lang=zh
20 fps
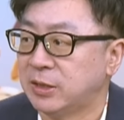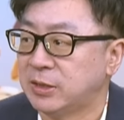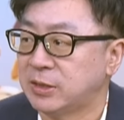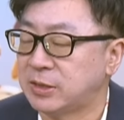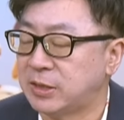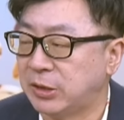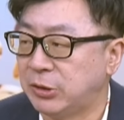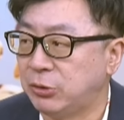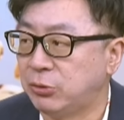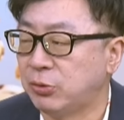
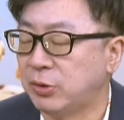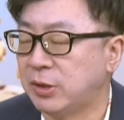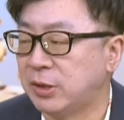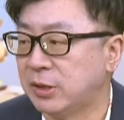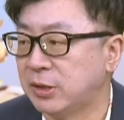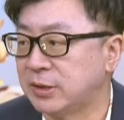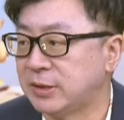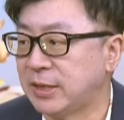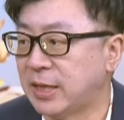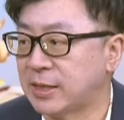神盾
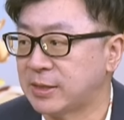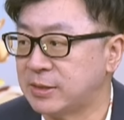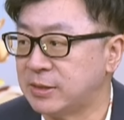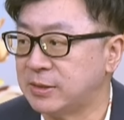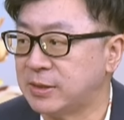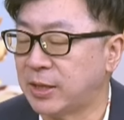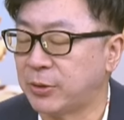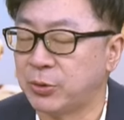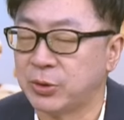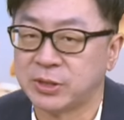的价
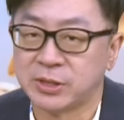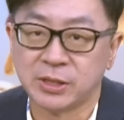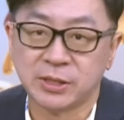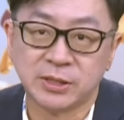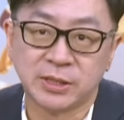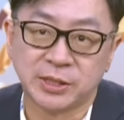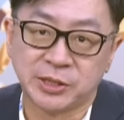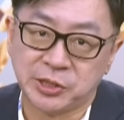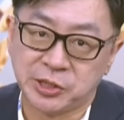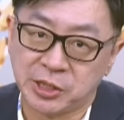值才会
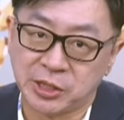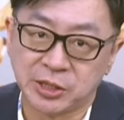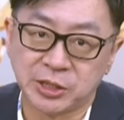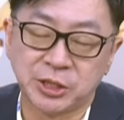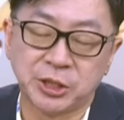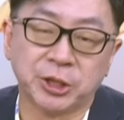真正显